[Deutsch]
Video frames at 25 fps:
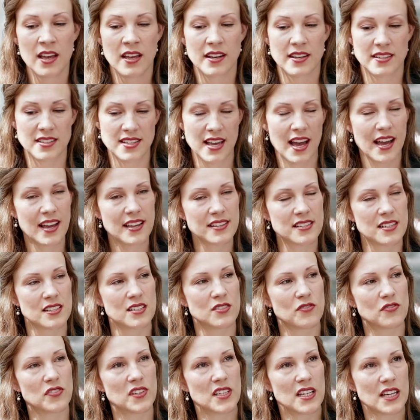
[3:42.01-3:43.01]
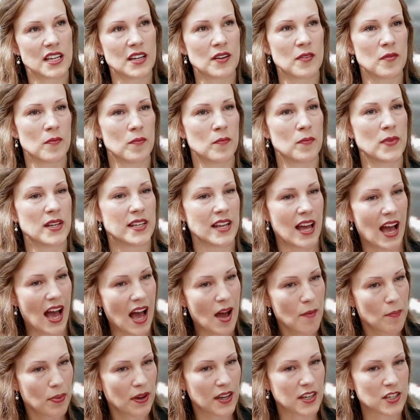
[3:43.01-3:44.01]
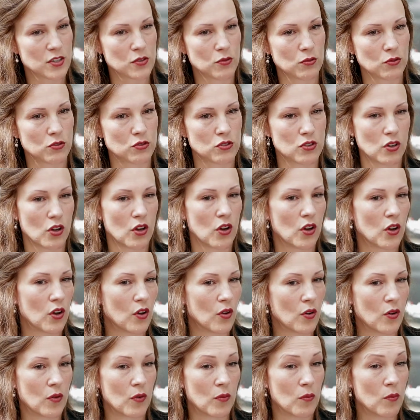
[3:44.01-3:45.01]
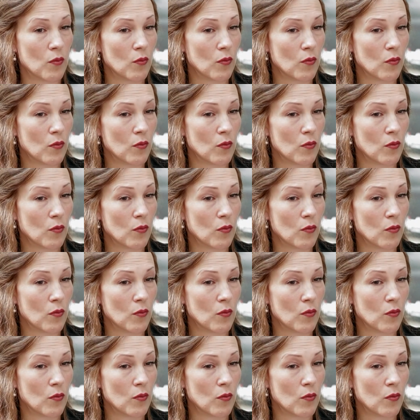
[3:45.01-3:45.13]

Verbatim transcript: Das heißt, dass wir mit der Abrechnungs- äh,